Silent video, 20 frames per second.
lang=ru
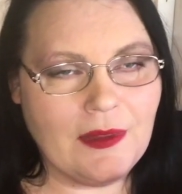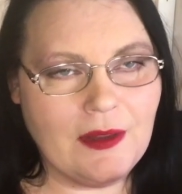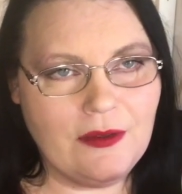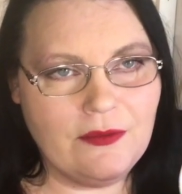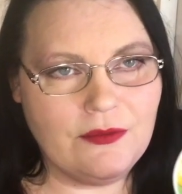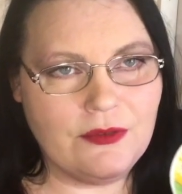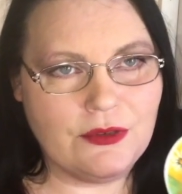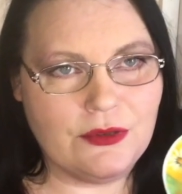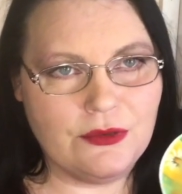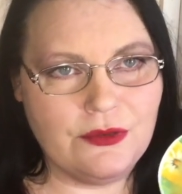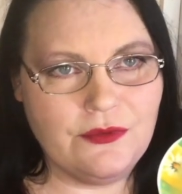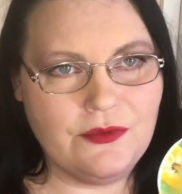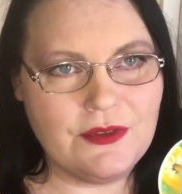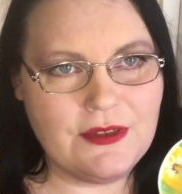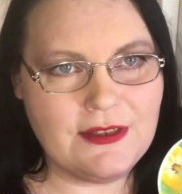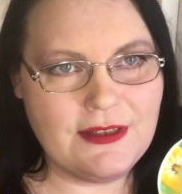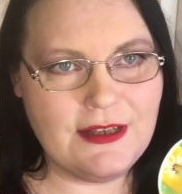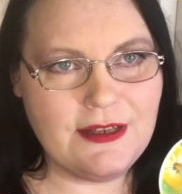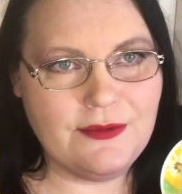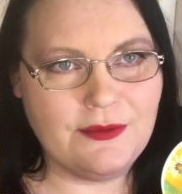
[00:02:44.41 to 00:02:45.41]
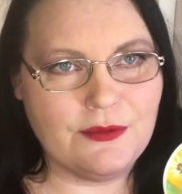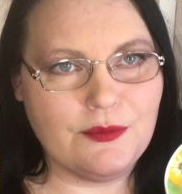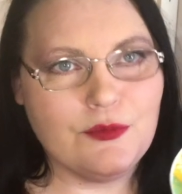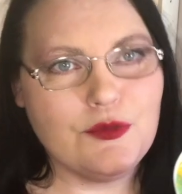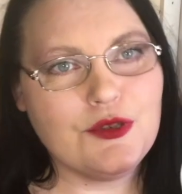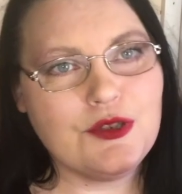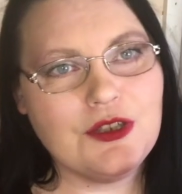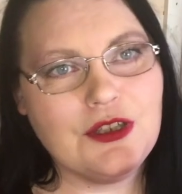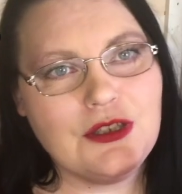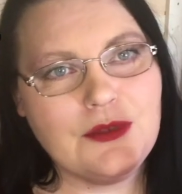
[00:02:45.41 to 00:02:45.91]
Вот. Но вот здесь вот
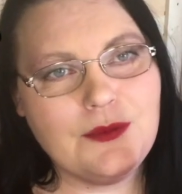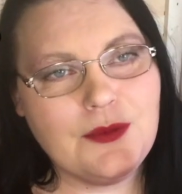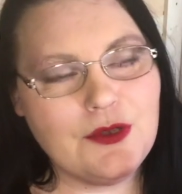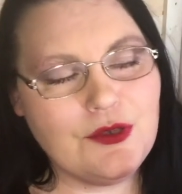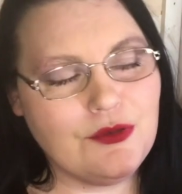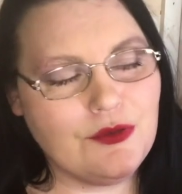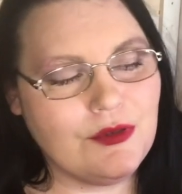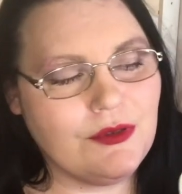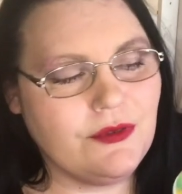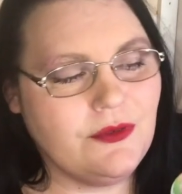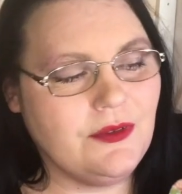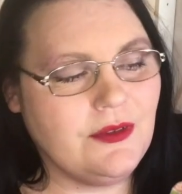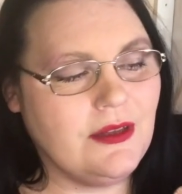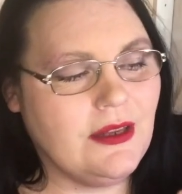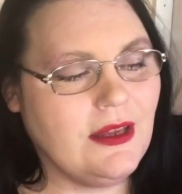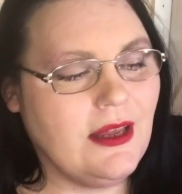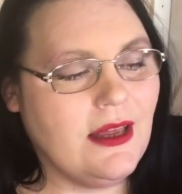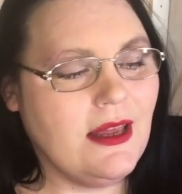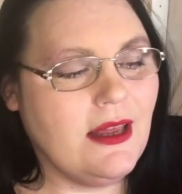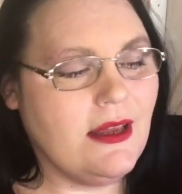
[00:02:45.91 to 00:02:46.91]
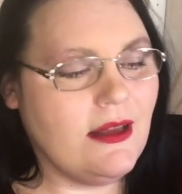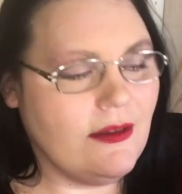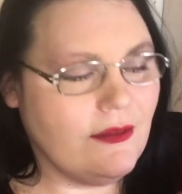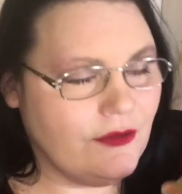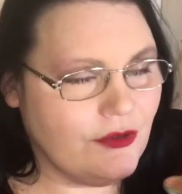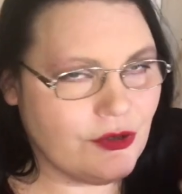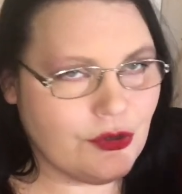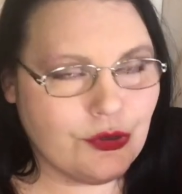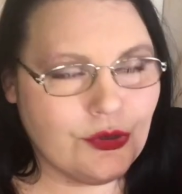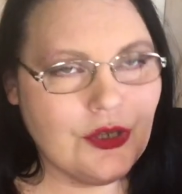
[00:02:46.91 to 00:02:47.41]
можно это почувствовать.
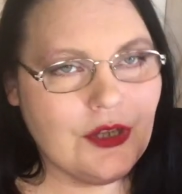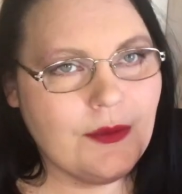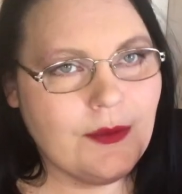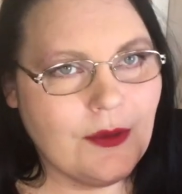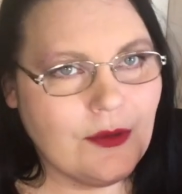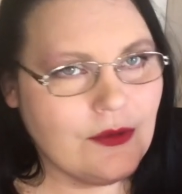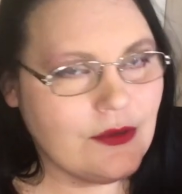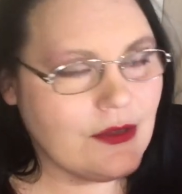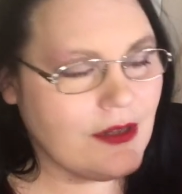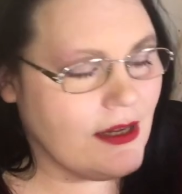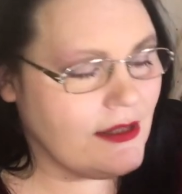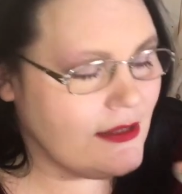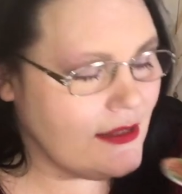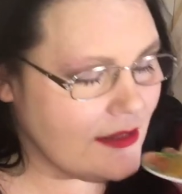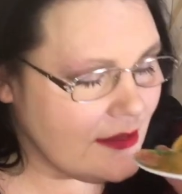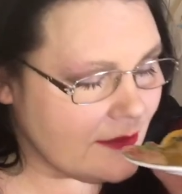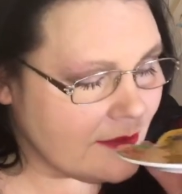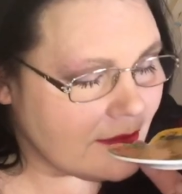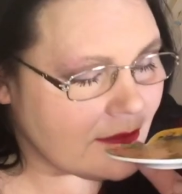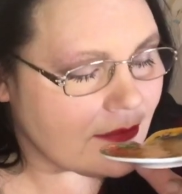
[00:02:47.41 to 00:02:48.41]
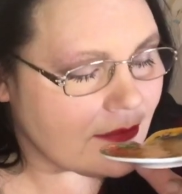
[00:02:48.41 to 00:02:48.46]
Вот. Что я могу сказать?